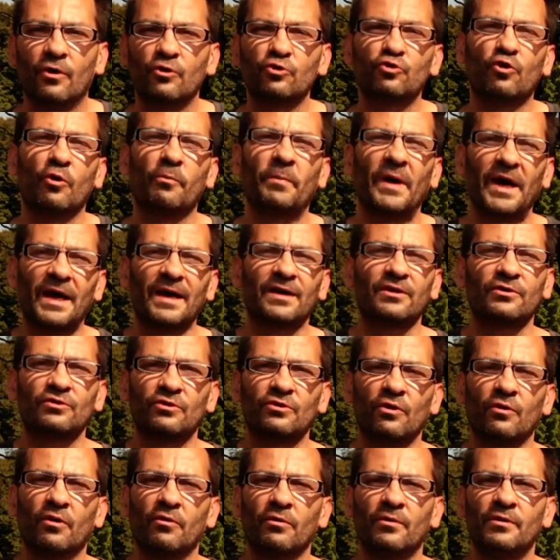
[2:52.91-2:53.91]

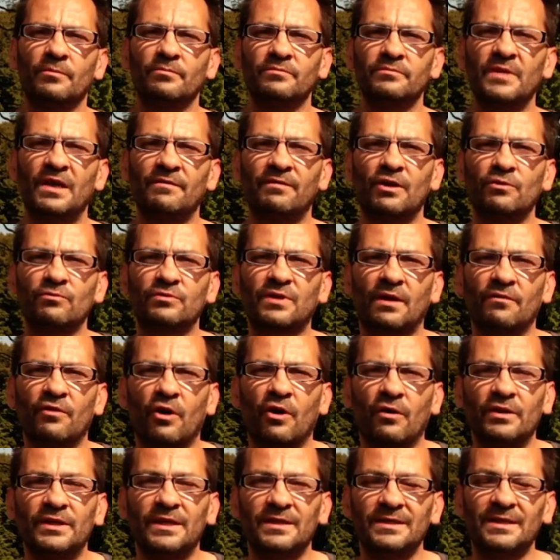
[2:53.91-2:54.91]
scoperto mi è venuta
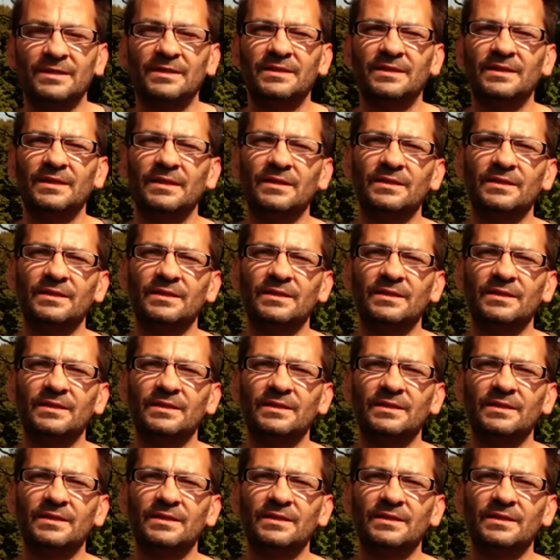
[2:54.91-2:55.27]
voglia di, di,